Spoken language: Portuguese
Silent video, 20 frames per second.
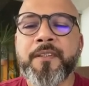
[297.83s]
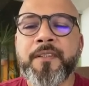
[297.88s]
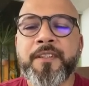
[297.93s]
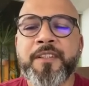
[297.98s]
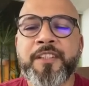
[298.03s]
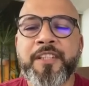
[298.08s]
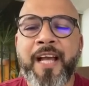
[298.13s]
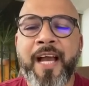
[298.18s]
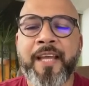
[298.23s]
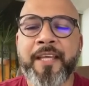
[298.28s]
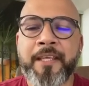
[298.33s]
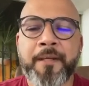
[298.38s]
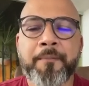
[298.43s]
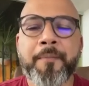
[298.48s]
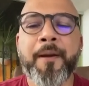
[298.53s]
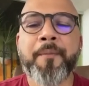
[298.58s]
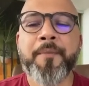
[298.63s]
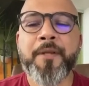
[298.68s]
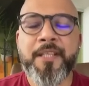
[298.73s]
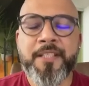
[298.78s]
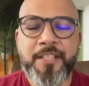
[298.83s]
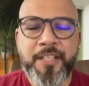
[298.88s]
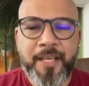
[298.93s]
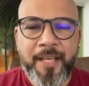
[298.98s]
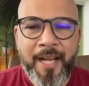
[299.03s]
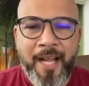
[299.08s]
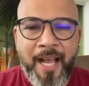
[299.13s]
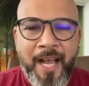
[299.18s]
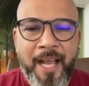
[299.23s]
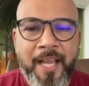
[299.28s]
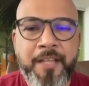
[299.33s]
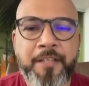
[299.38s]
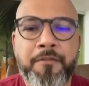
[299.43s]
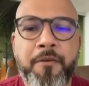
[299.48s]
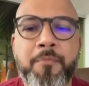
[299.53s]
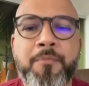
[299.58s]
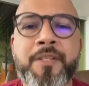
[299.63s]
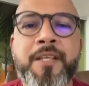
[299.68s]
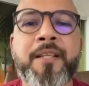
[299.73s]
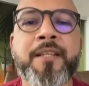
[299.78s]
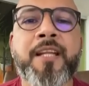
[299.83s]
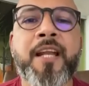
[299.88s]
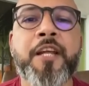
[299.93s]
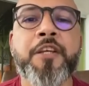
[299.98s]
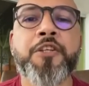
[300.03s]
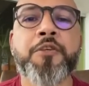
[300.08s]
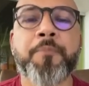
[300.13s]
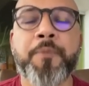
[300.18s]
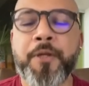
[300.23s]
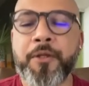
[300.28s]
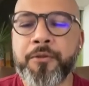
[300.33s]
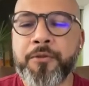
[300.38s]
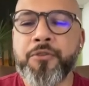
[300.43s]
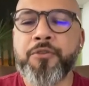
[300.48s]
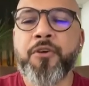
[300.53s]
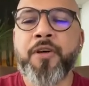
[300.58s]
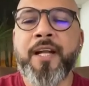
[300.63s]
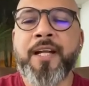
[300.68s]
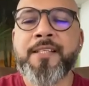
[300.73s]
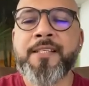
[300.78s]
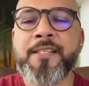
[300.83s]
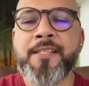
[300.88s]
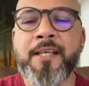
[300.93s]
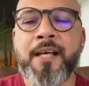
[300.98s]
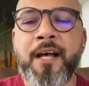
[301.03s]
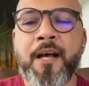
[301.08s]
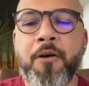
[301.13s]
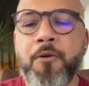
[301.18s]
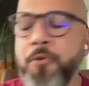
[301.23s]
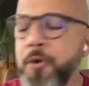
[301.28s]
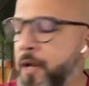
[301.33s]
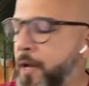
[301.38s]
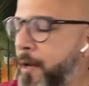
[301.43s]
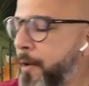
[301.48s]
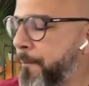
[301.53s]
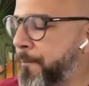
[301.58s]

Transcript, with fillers: Jaíba, Minas Gerais, vamos entrar em espírito de oração.